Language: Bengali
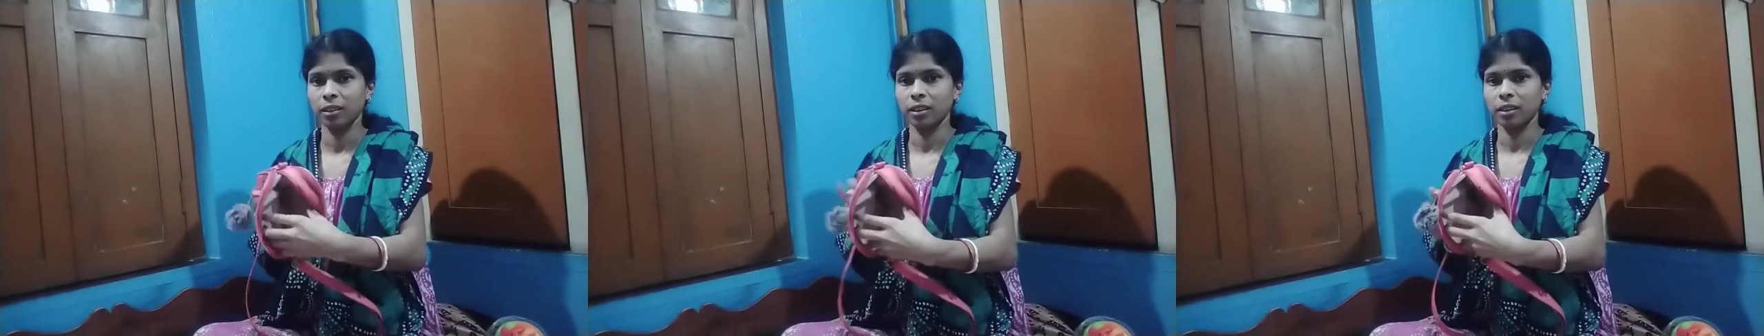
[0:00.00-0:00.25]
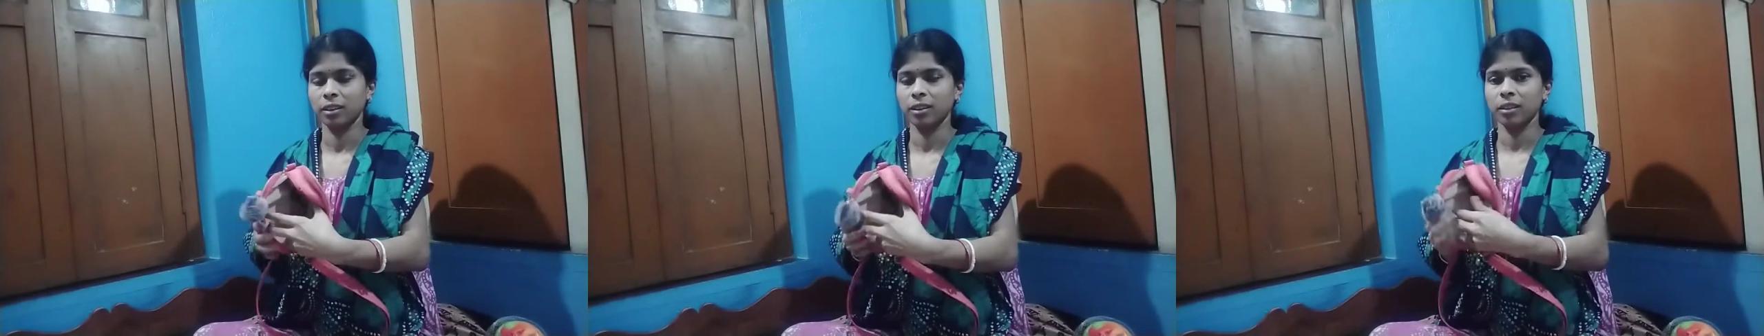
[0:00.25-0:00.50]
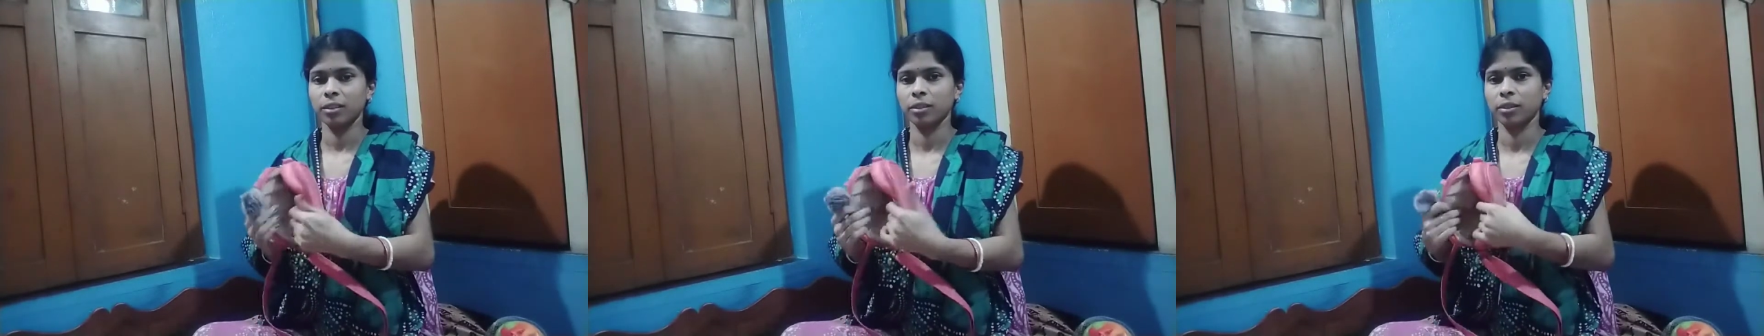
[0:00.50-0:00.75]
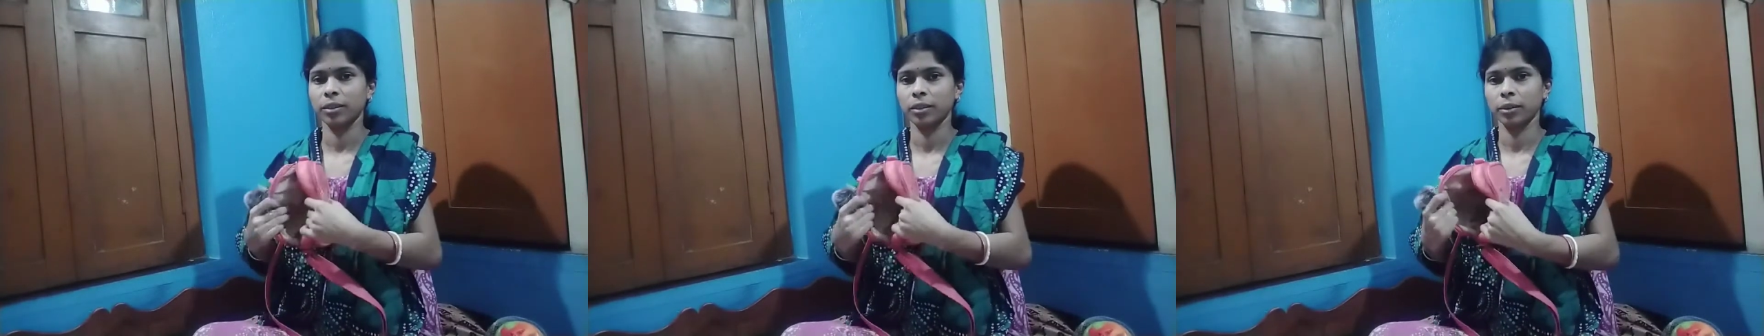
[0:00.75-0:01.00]
এইটা
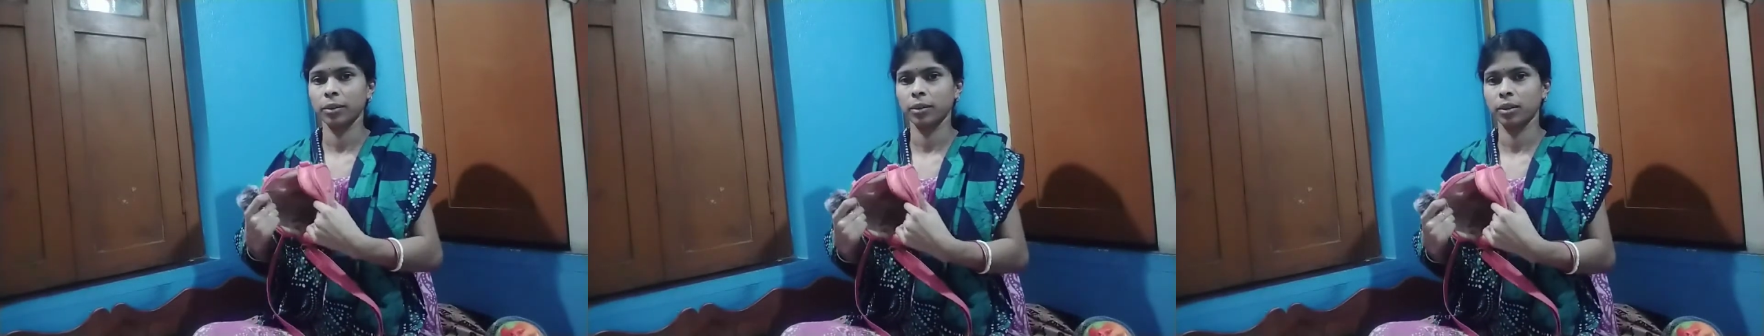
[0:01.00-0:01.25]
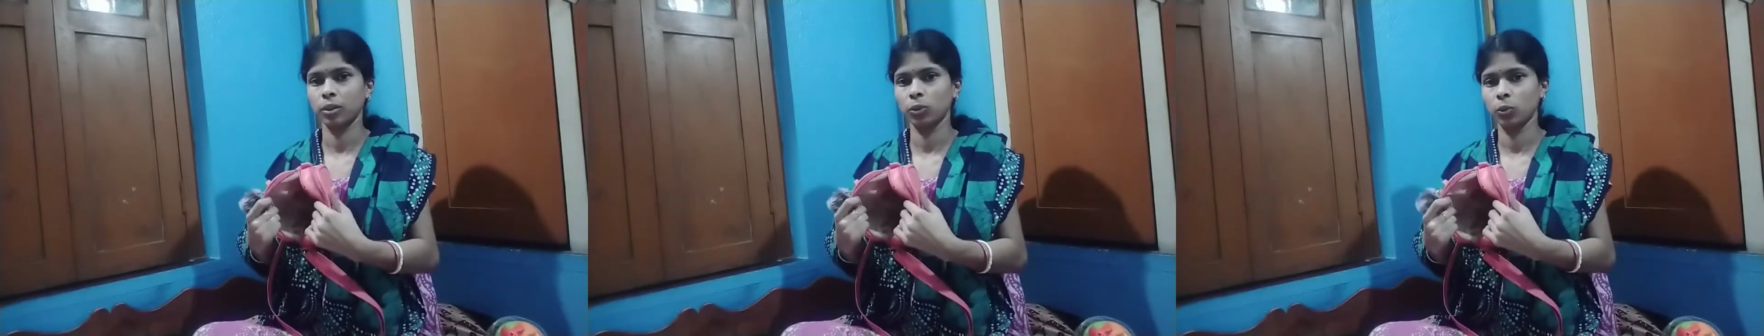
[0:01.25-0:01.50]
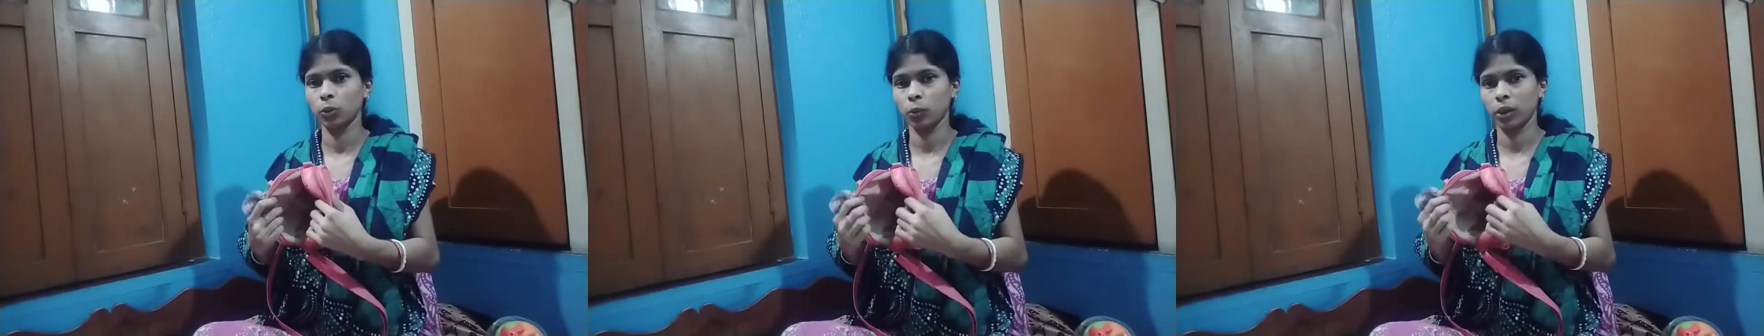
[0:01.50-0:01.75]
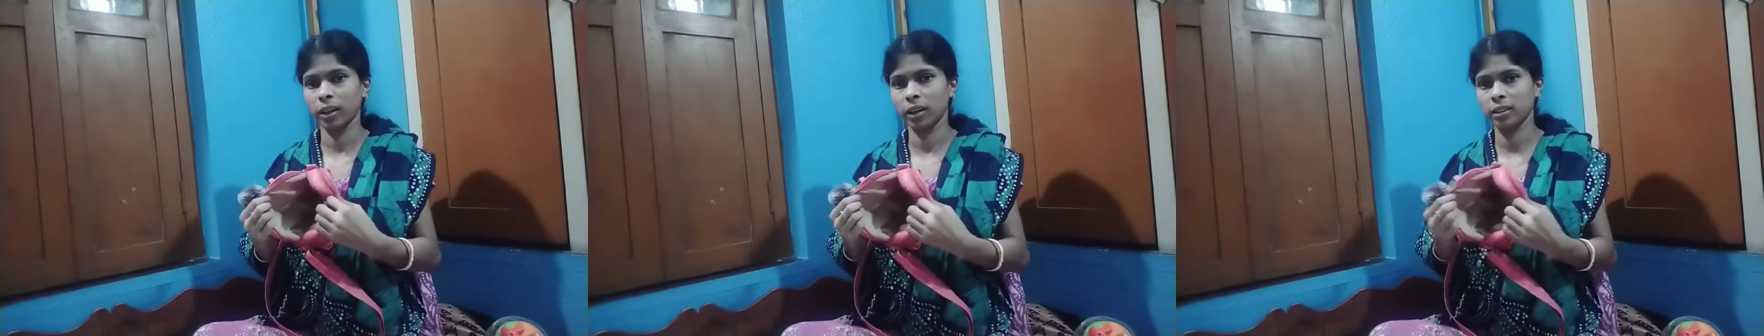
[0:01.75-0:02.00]
দুটো
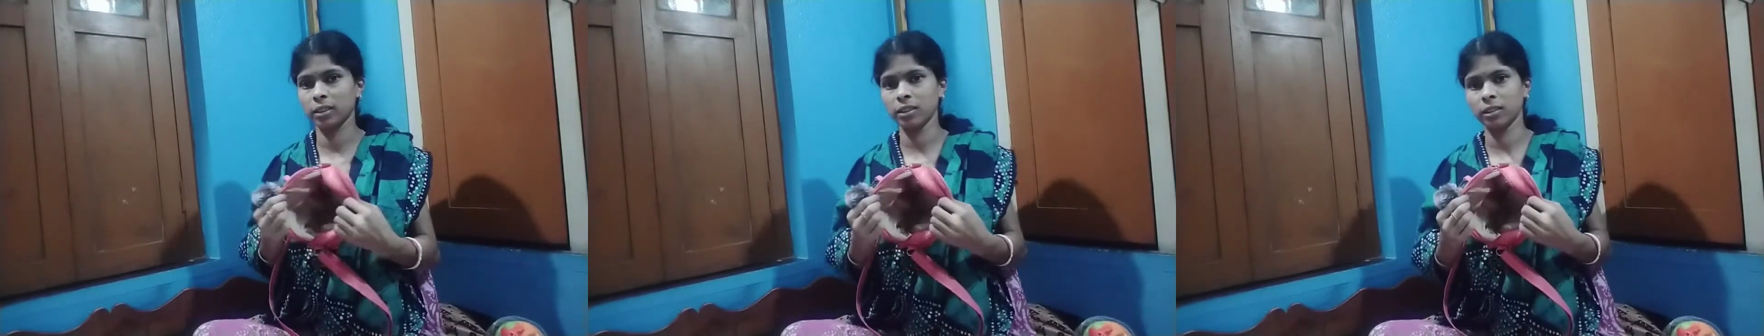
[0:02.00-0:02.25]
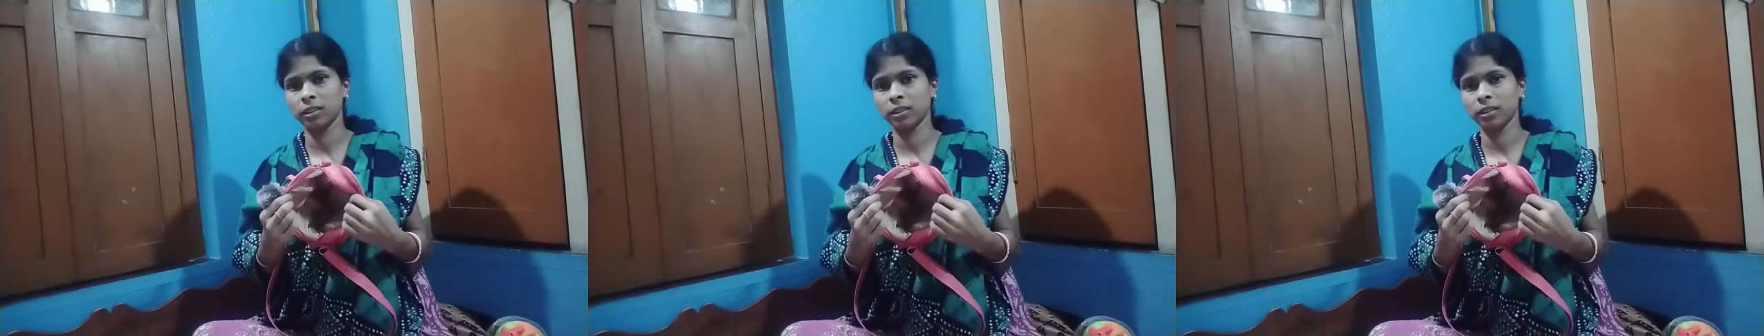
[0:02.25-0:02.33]
পকেট আছে